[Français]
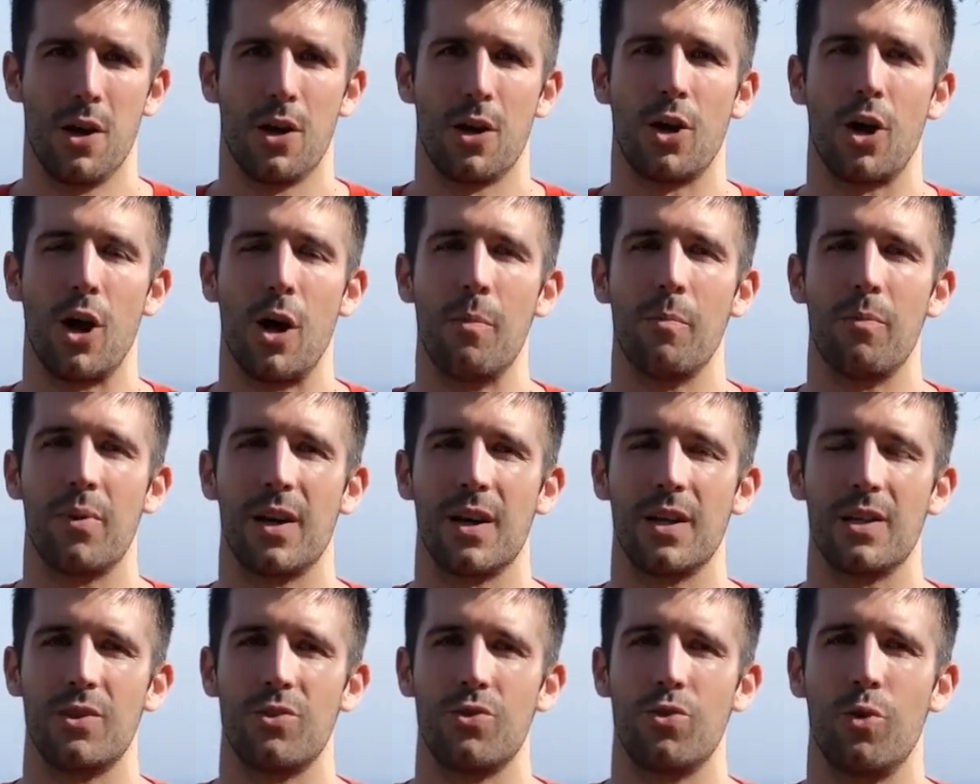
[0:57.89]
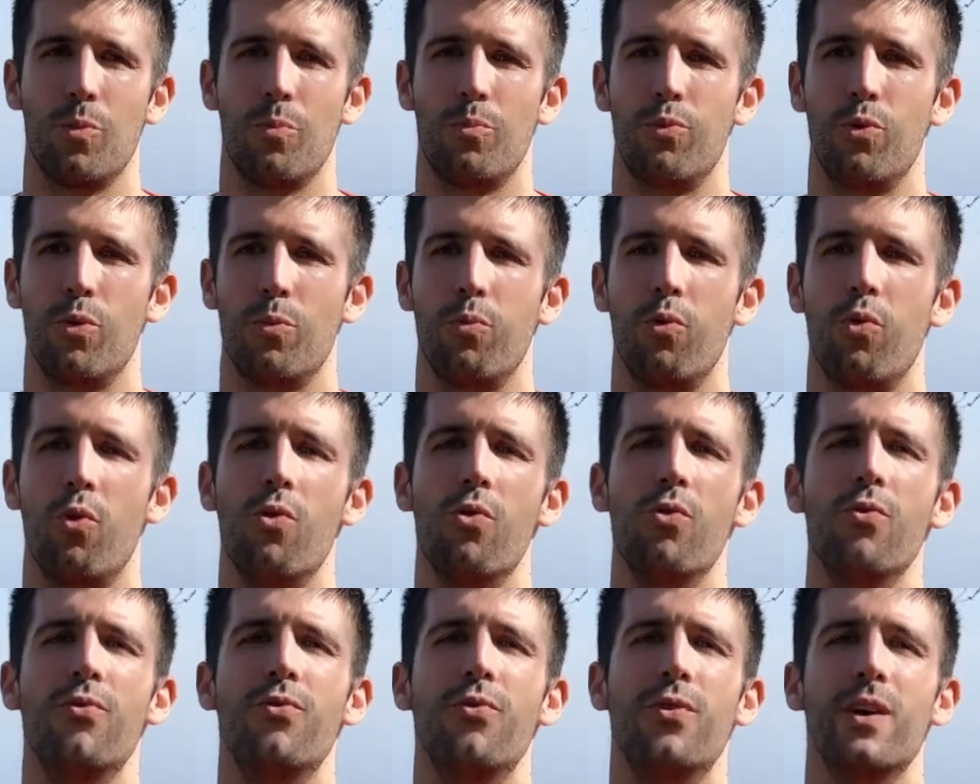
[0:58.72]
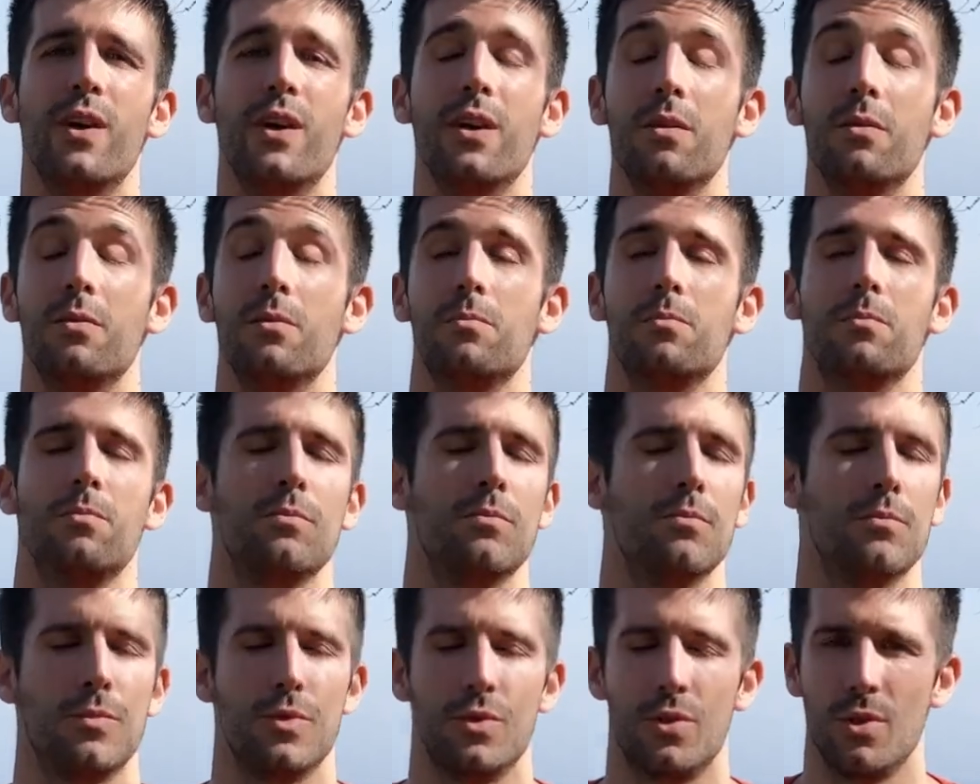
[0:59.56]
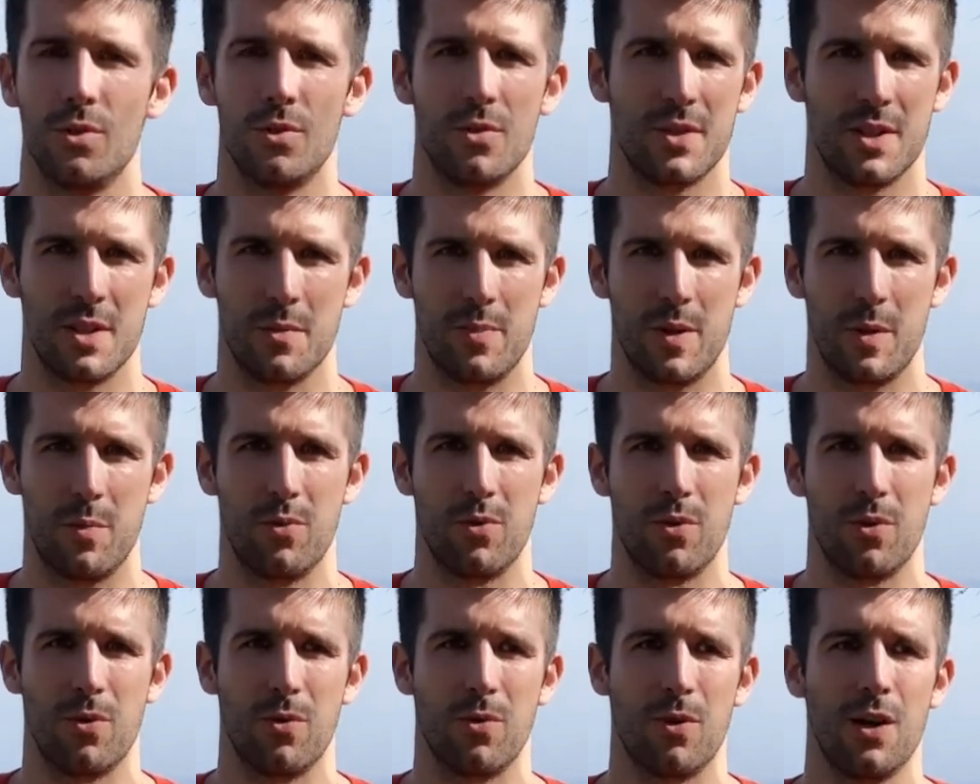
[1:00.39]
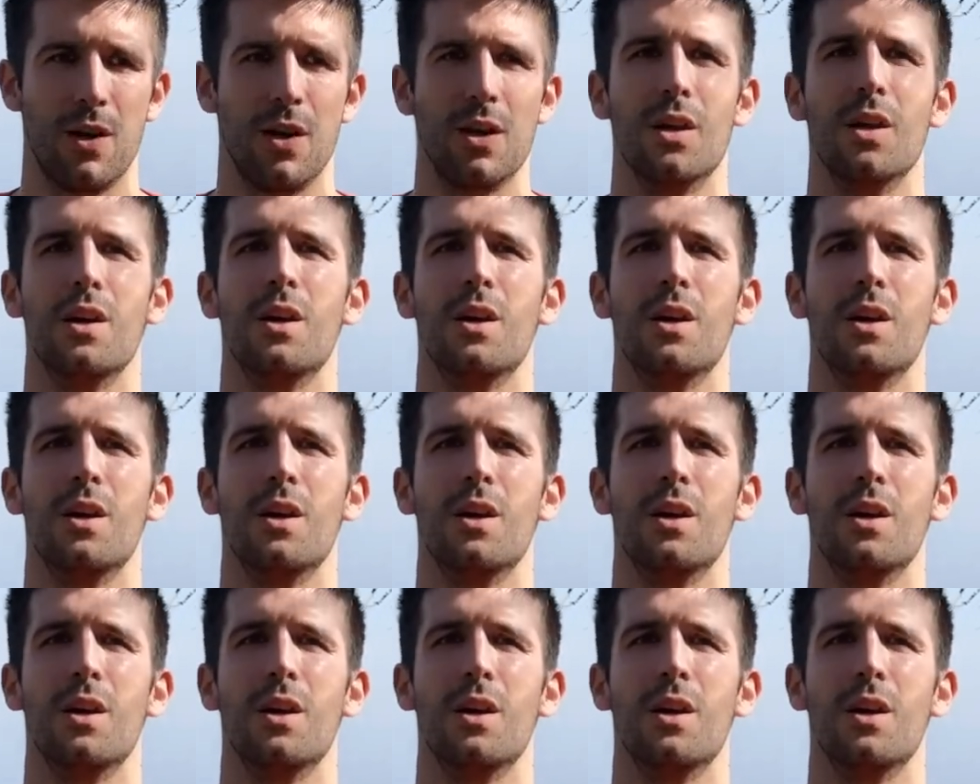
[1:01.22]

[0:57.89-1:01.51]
comme pression pour prouver je ne sais pas pourquoi,